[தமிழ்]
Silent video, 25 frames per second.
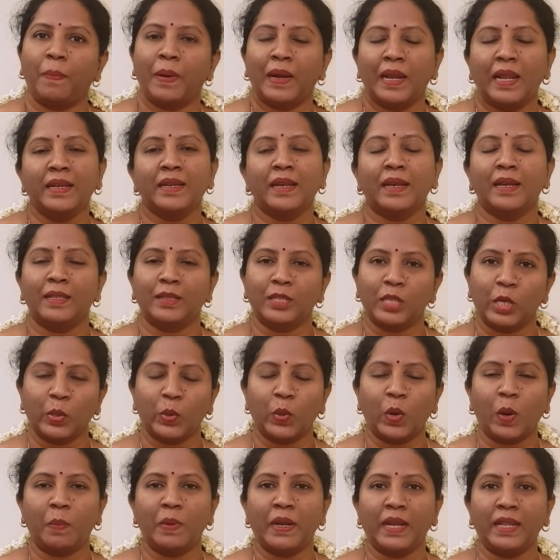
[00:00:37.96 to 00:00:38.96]
பலன்களை
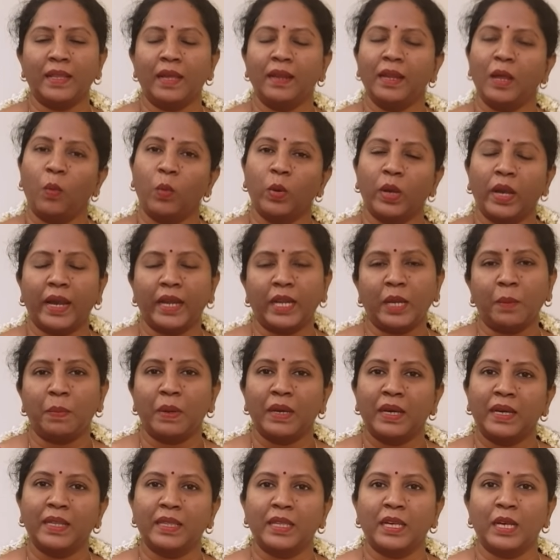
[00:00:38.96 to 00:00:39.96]
தரும் அப்படின்னு தான் நான் உங்ககிட்ட
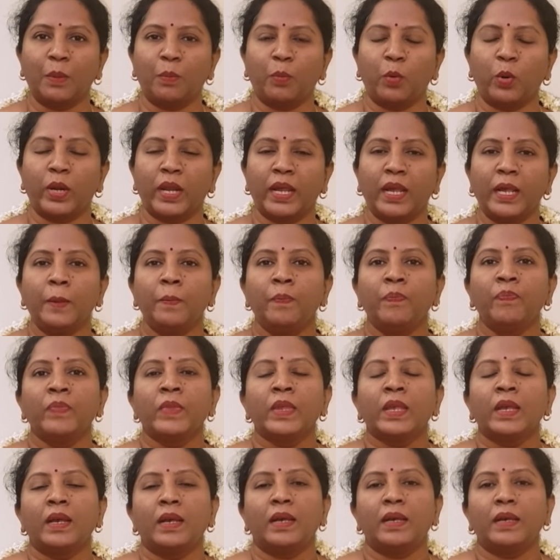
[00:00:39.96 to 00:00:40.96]
பகிர்ந்துக்க போகிறேன்
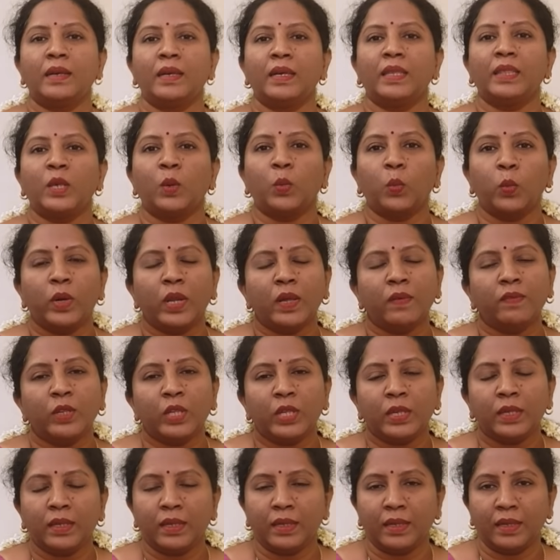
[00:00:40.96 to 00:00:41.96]
இந்த
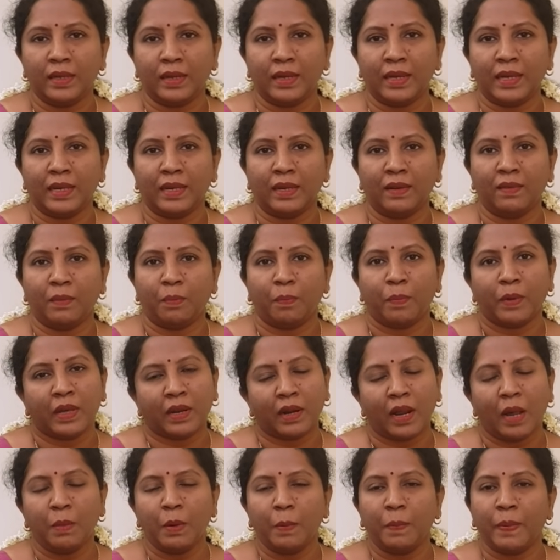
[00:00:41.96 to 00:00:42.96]
உணவில்
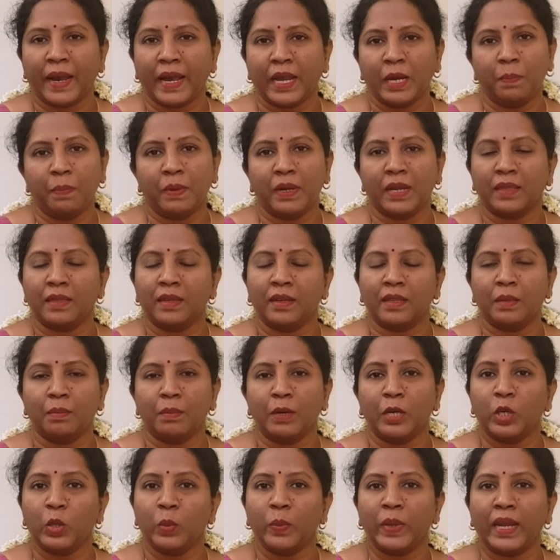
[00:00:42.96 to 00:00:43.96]
கிராம்பு
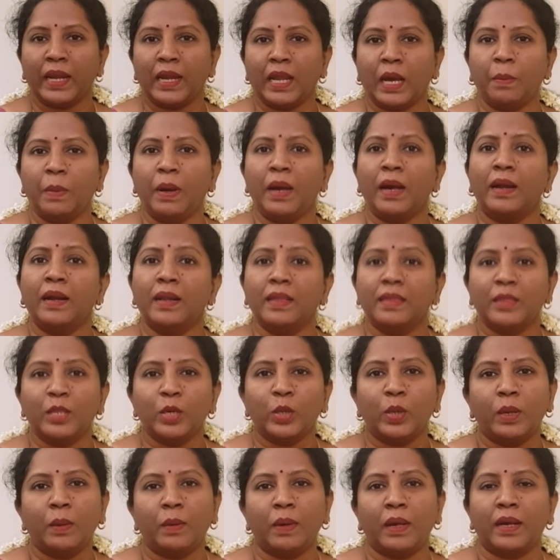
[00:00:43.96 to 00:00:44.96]
பயன்படுத்துறது மட்டும் இல்லாமல் அடுத்த
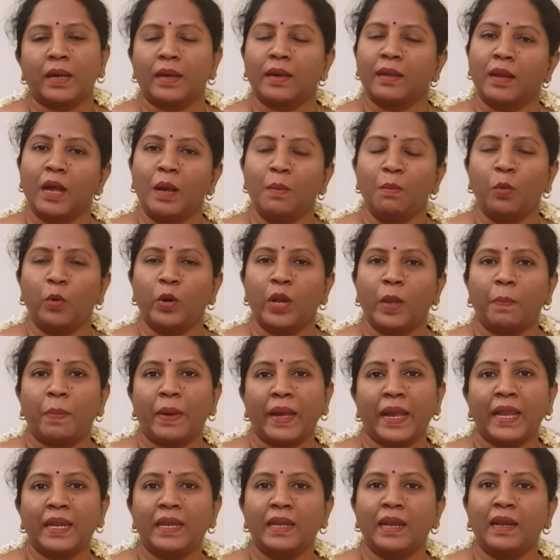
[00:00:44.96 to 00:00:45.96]
கிராம்போட
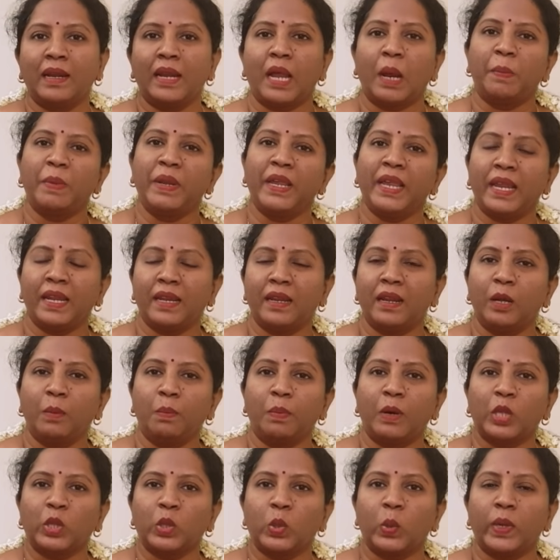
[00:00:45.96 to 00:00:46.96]
பயன்கள் அப்படி என்ன
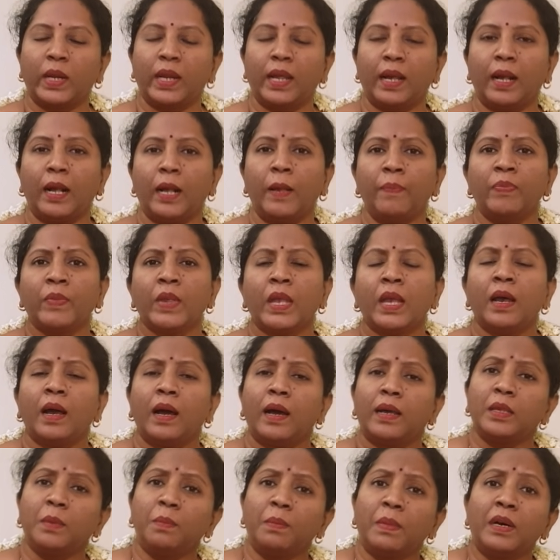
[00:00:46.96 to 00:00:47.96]
என்னன்னு பார்த்தோம்னா
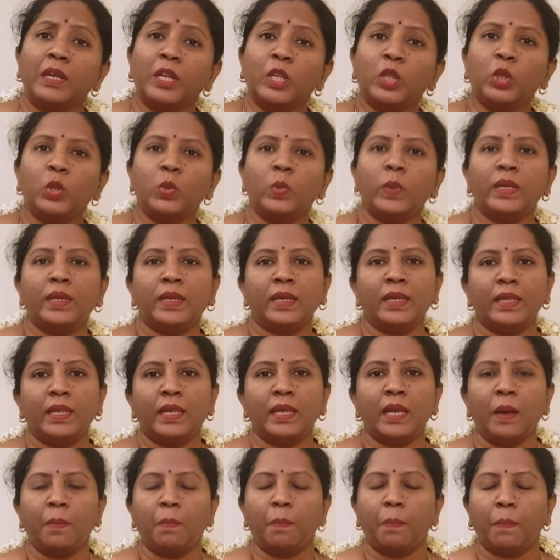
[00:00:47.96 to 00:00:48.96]
அது மருத்துவ
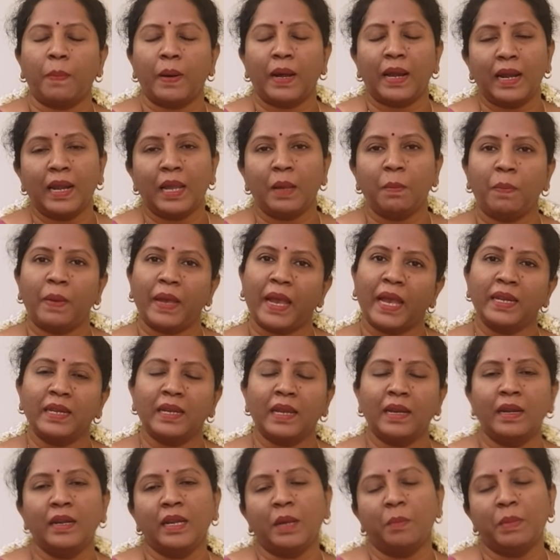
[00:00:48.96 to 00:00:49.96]
ரீதியாக பல
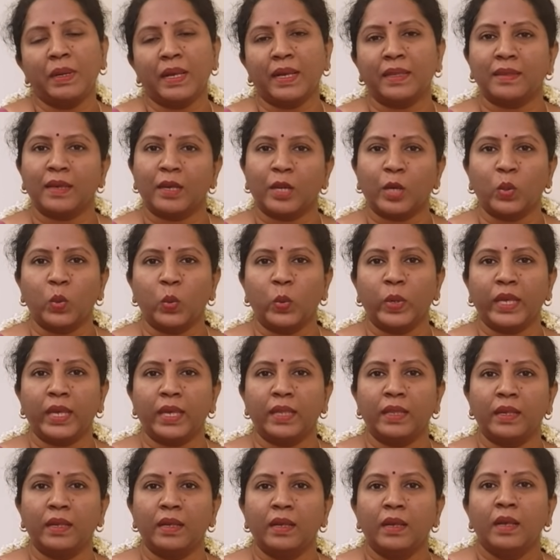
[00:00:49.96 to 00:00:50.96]
பயன்களை நம்மளுக்கு
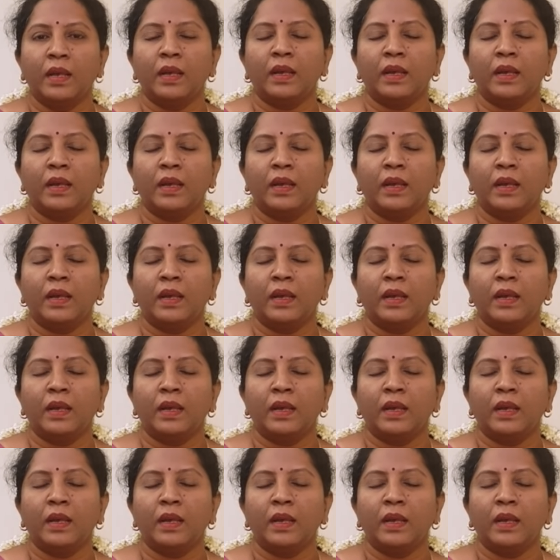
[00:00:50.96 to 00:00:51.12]
தரக்கூடியது